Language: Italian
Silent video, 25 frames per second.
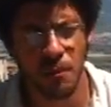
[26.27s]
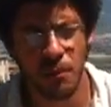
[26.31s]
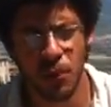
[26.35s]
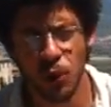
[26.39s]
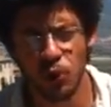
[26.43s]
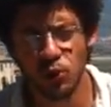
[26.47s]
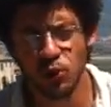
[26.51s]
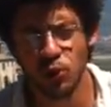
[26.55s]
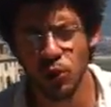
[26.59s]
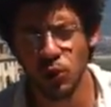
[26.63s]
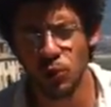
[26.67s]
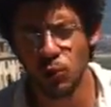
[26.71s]

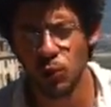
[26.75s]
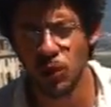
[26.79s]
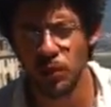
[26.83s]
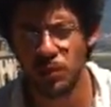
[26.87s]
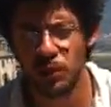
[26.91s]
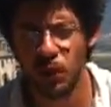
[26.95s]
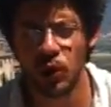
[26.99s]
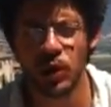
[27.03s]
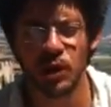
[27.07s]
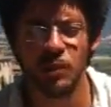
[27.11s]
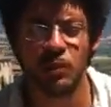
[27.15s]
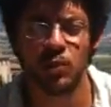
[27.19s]
mondo in cui
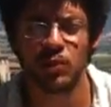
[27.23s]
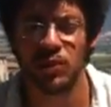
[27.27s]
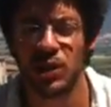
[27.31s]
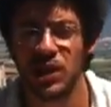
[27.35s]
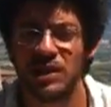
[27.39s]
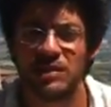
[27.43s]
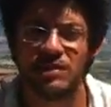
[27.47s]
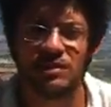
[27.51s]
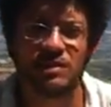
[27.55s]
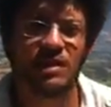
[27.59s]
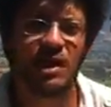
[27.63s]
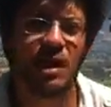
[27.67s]
pochi
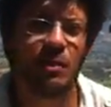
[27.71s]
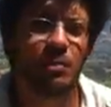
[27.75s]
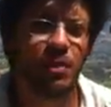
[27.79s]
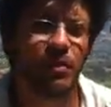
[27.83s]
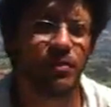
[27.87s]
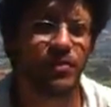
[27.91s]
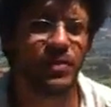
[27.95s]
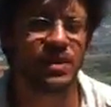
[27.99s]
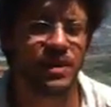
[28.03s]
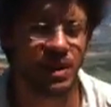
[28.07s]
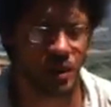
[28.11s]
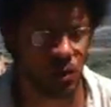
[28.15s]
potenti
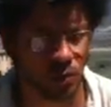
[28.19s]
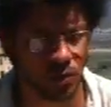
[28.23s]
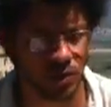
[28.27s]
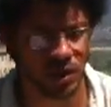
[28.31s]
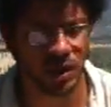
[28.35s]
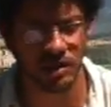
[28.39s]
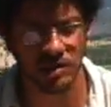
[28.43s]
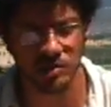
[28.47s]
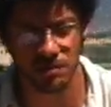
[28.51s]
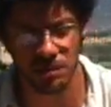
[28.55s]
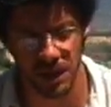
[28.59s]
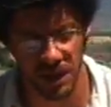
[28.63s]
approfittano
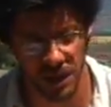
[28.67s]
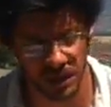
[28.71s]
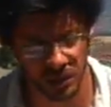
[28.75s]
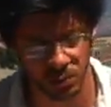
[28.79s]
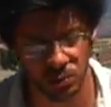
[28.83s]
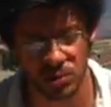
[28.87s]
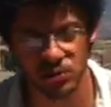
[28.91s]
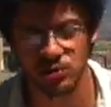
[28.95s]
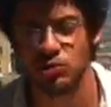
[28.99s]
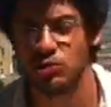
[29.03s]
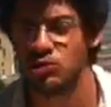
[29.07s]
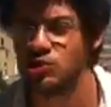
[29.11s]
delle
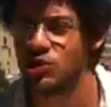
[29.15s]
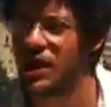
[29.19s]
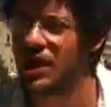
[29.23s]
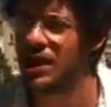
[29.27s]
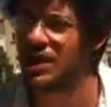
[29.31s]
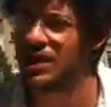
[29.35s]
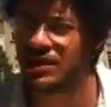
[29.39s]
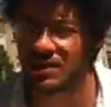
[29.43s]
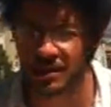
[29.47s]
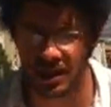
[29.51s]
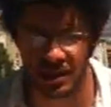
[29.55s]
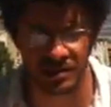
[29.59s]
spaccature
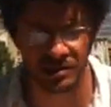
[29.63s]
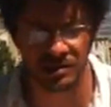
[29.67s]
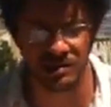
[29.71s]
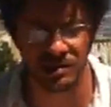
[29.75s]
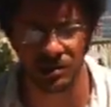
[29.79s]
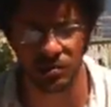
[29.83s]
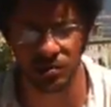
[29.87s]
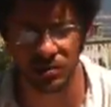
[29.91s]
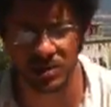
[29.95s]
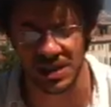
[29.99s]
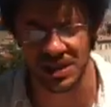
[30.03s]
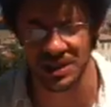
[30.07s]
sociali,
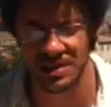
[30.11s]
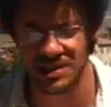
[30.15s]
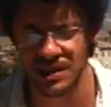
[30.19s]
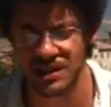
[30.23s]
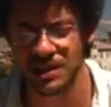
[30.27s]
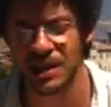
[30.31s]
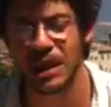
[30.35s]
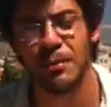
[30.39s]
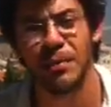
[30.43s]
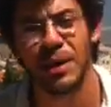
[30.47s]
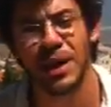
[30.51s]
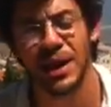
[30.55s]
dell'insicurezza,
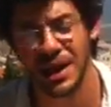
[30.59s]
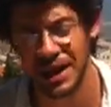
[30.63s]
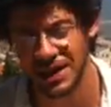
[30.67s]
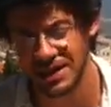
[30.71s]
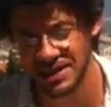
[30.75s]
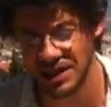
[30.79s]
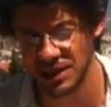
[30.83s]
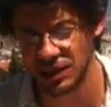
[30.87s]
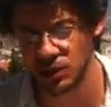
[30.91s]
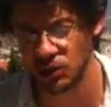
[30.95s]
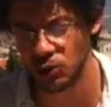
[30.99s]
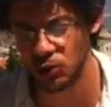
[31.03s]
della
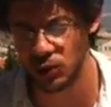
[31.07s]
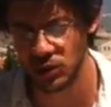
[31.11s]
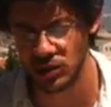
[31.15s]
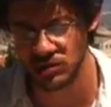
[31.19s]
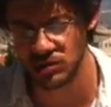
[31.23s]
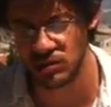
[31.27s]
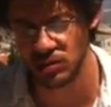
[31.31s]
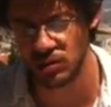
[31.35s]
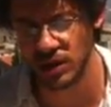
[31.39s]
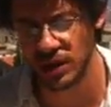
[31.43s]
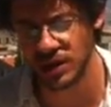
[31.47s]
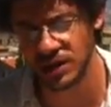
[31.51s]
mancanza di
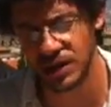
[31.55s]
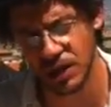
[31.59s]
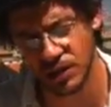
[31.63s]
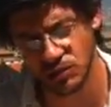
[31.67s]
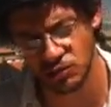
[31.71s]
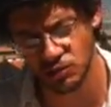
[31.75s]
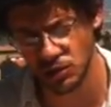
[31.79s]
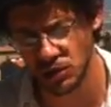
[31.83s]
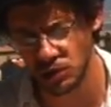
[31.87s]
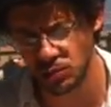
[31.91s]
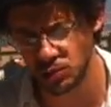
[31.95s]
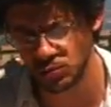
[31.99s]
coesione e della
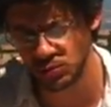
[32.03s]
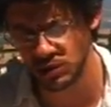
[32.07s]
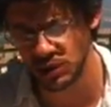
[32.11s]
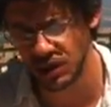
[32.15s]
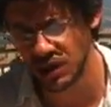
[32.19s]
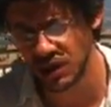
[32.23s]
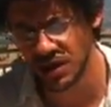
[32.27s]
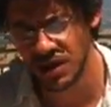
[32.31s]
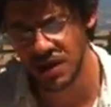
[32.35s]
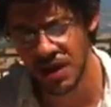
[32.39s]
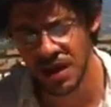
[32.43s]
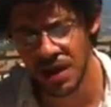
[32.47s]

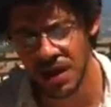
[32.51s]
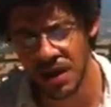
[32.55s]
solitudine